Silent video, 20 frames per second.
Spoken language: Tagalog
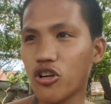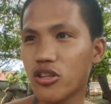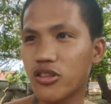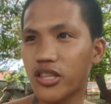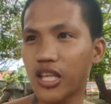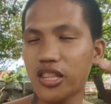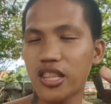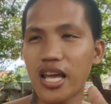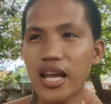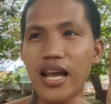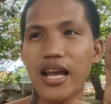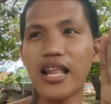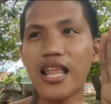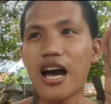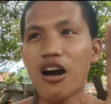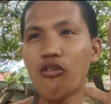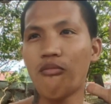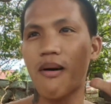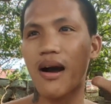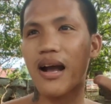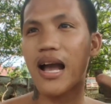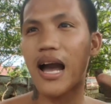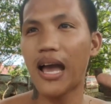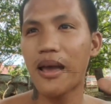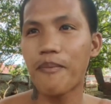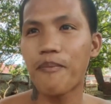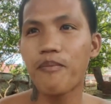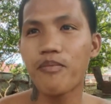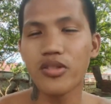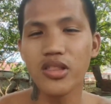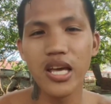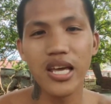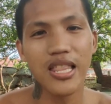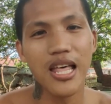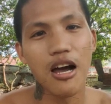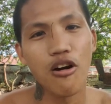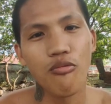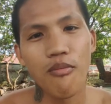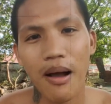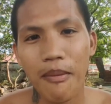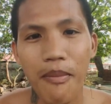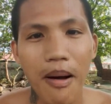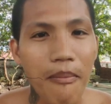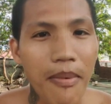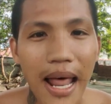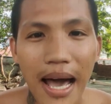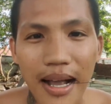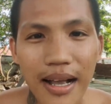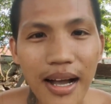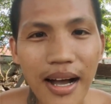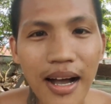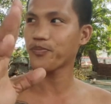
titigil na ako mag-hype, di na ako magbablog.